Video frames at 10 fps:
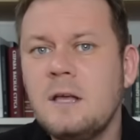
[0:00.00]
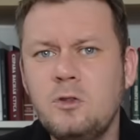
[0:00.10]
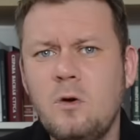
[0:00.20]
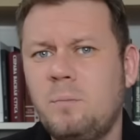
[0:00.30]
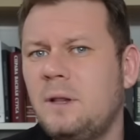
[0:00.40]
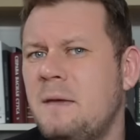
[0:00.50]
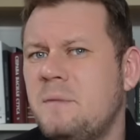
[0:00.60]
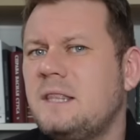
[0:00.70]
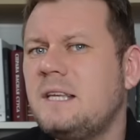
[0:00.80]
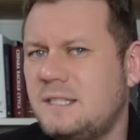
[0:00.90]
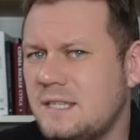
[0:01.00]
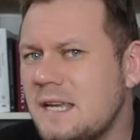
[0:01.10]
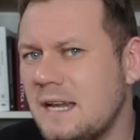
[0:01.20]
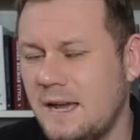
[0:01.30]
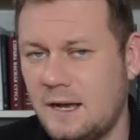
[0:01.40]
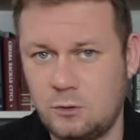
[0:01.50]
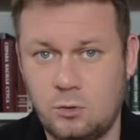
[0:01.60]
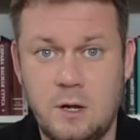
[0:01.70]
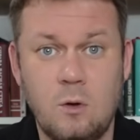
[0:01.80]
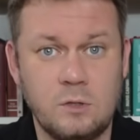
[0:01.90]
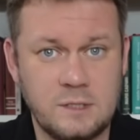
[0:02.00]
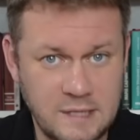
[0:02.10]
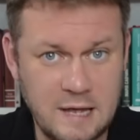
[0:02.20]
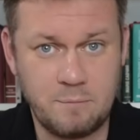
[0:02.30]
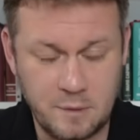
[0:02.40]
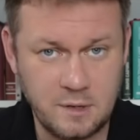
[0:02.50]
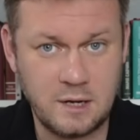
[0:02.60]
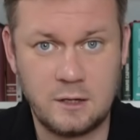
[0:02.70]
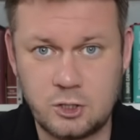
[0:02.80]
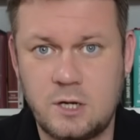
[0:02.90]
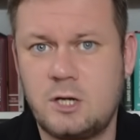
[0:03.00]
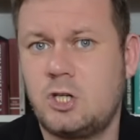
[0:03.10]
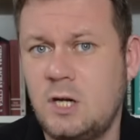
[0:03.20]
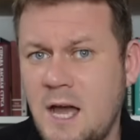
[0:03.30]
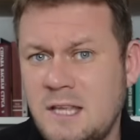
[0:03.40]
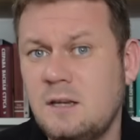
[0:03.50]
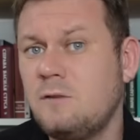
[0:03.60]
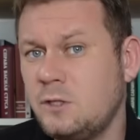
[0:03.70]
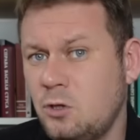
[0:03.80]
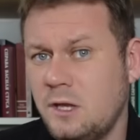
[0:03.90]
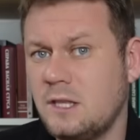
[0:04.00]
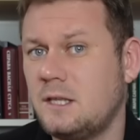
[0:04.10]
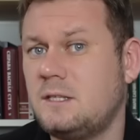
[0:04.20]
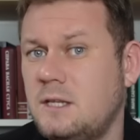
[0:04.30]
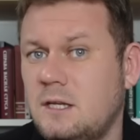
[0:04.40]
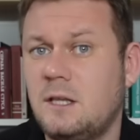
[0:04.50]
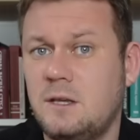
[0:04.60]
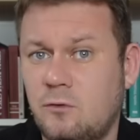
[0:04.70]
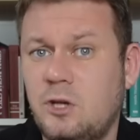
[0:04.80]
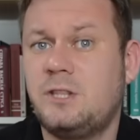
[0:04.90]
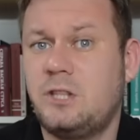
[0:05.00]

Но пламя насилия, которое он сам помогал же разжигать, в итоге настигло его и